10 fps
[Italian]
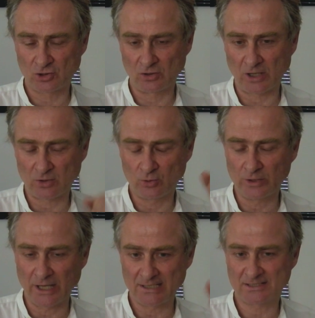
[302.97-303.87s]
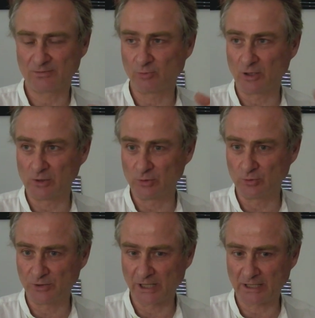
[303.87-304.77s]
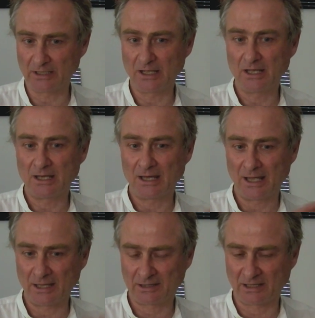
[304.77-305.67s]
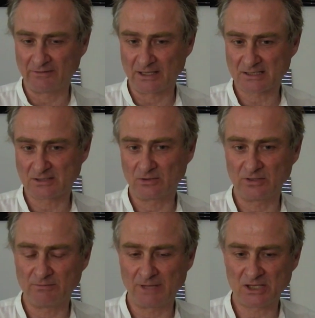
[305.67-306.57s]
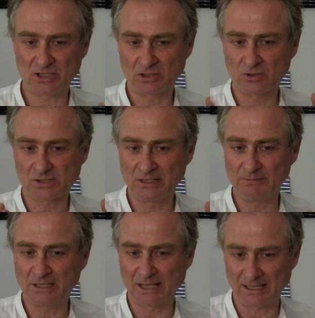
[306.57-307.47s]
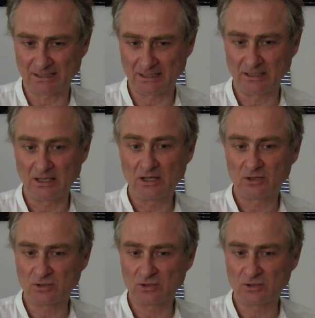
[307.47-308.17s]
ciò a cui essa può alludere attraverso un'immagine così limitata,